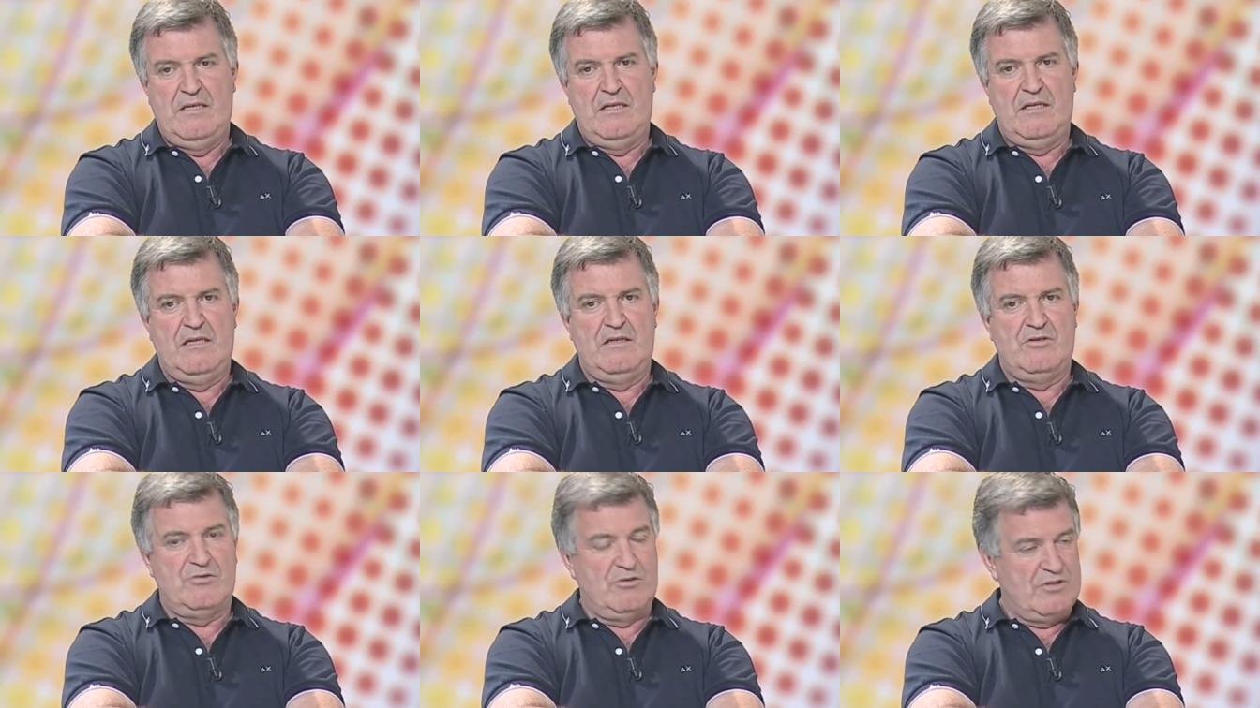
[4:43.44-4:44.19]
eh, il
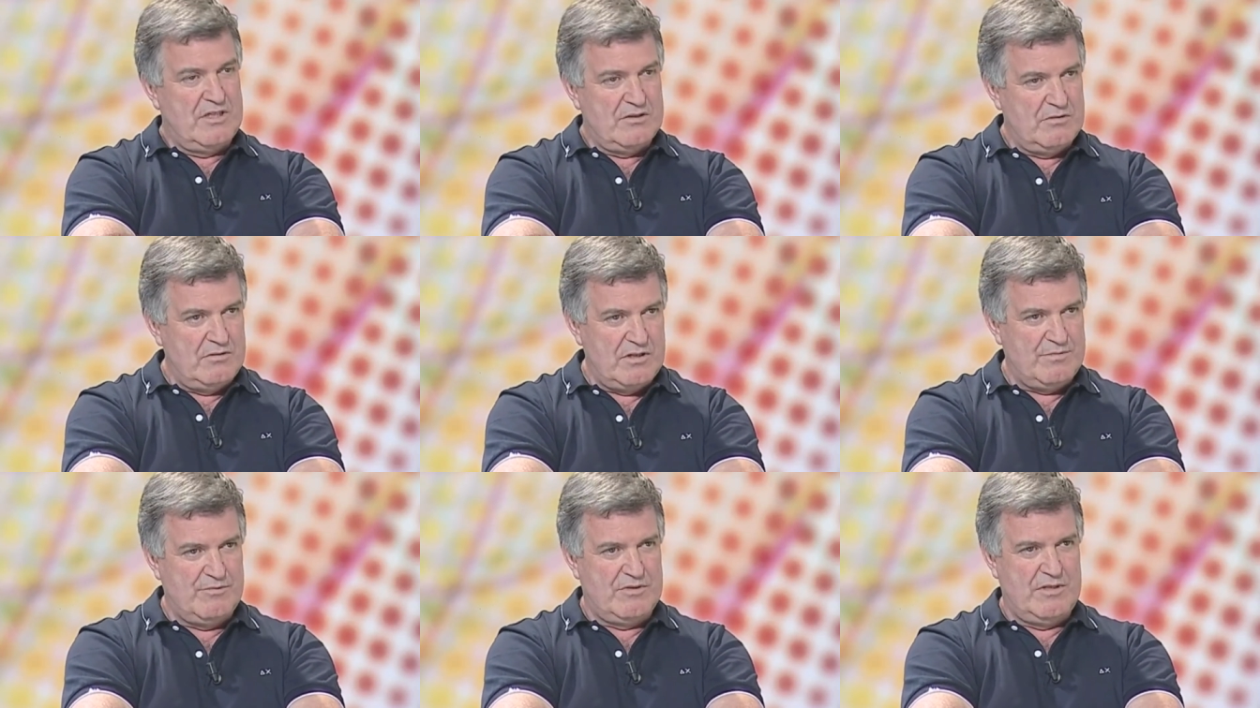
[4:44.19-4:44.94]
nostro senso di
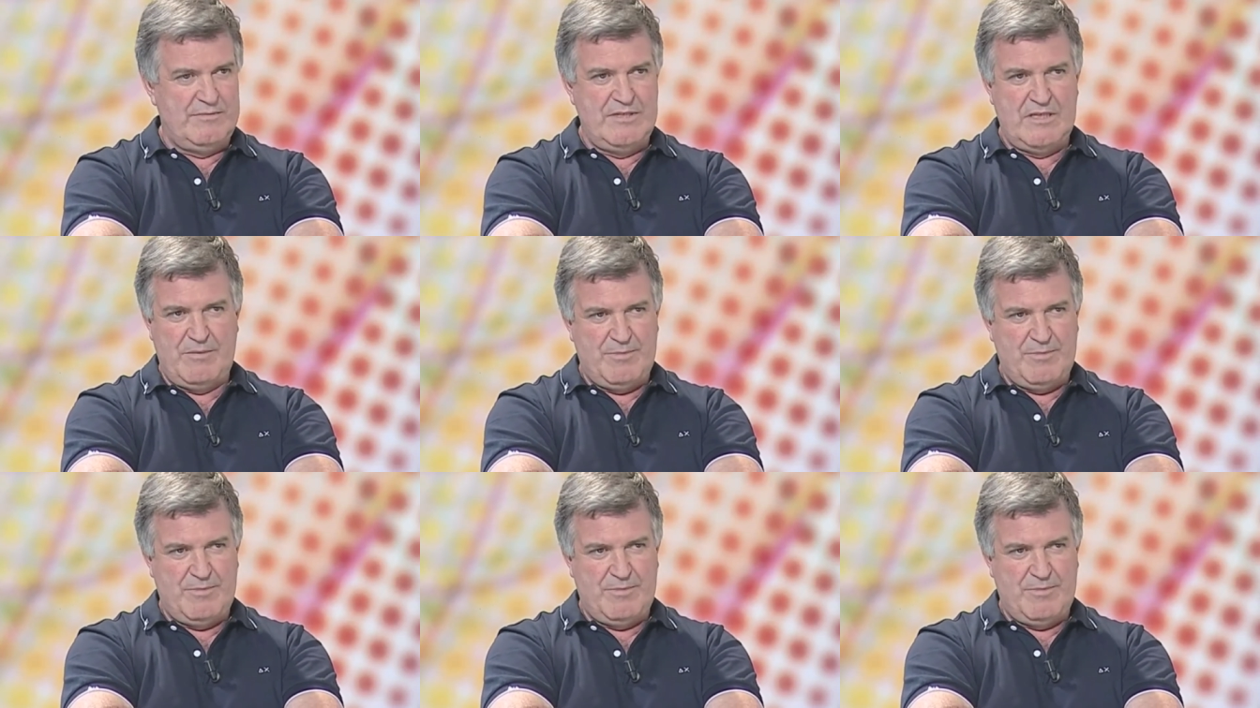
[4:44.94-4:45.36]
responsabilità.